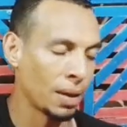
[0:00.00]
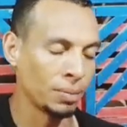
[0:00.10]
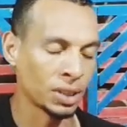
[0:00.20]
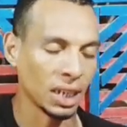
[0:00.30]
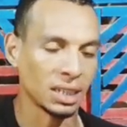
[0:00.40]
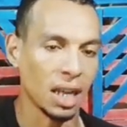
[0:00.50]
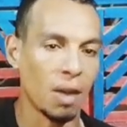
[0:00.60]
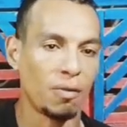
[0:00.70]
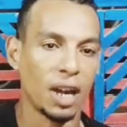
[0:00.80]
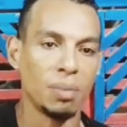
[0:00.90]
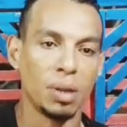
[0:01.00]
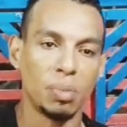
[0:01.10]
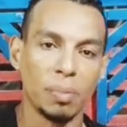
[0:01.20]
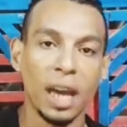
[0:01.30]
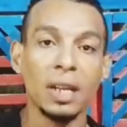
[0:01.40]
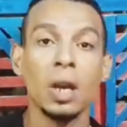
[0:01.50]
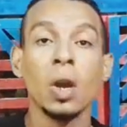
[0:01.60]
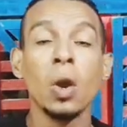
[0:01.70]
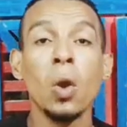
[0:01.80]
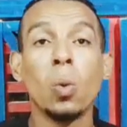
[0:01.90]
بترستهم في قلب البيبان
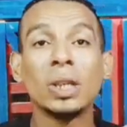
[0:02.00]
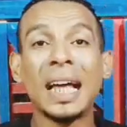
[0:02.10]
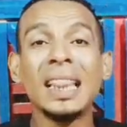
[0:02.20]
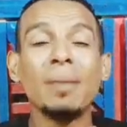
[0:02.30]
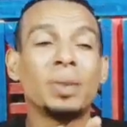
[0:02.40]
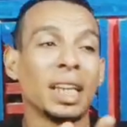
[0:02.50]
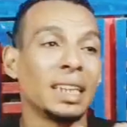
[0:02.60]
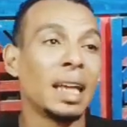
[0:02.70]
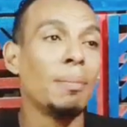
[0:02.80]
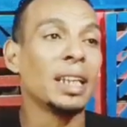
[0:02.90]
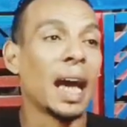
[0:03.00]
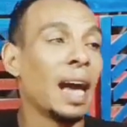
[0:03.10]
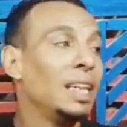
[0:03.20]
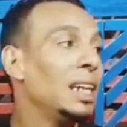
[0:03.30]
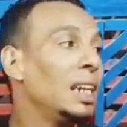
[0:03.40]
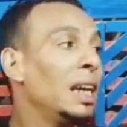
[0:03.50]
وده اللي بتعتمد عليه